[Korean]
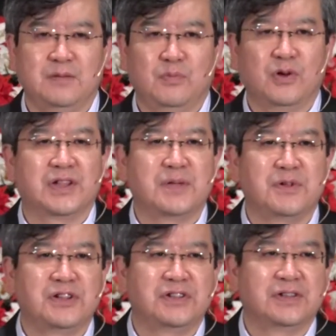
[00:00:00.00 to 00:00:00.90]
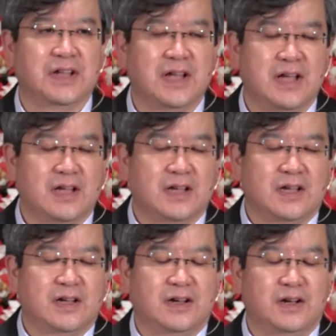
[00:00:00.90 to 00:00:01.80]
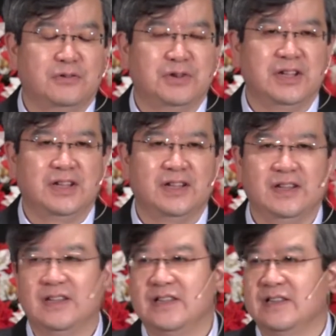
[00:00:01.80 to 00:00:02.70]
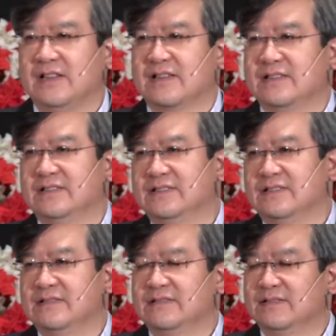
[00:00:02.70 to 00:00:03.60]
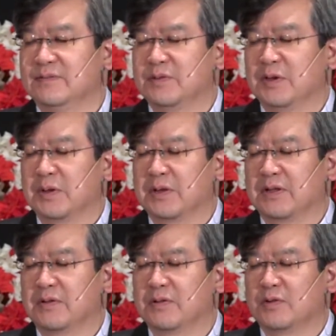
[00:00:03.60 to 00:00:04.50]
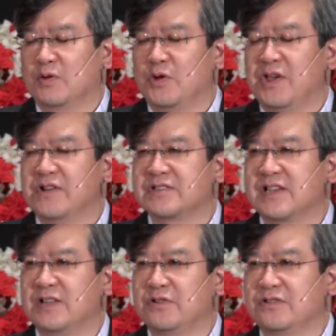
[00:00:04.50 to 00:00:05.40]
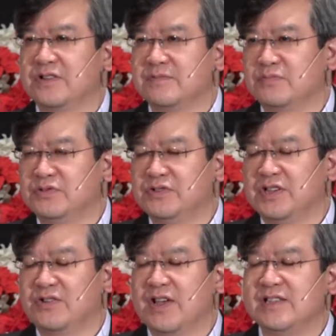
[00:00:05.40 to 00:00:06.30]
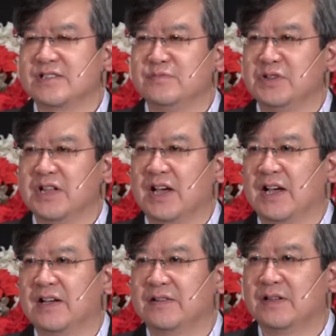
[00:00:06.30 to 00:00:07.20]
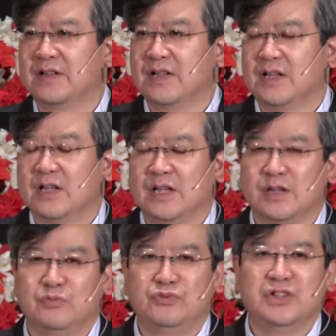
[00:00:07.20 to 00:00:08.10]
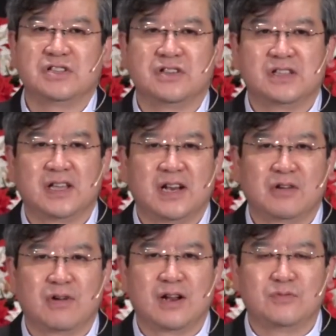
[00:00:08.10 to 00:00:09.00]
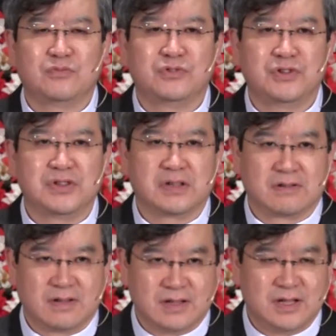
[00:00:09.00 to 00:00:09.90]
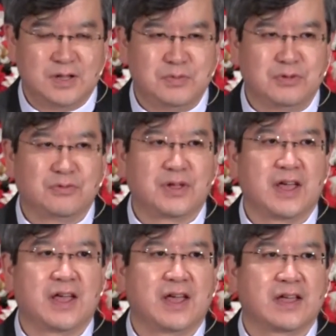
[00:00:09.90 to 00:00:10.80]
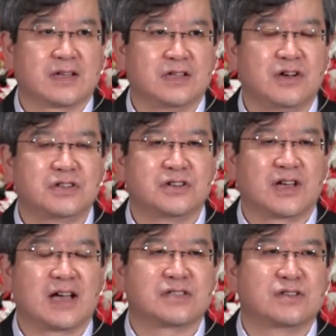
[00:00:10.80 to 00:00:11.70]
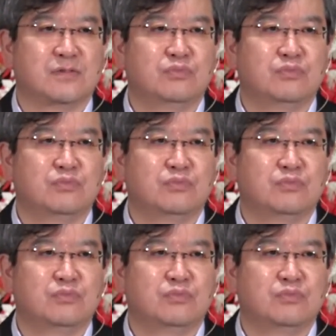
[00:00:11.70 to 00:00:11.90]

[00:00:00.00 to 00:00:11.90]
보게 되면은 어, 우리 그 교회 역사에도 그런 분들이 꽤 있습니다. 무디 선생이라고 하는 분은 이 미국의 그 영적 각성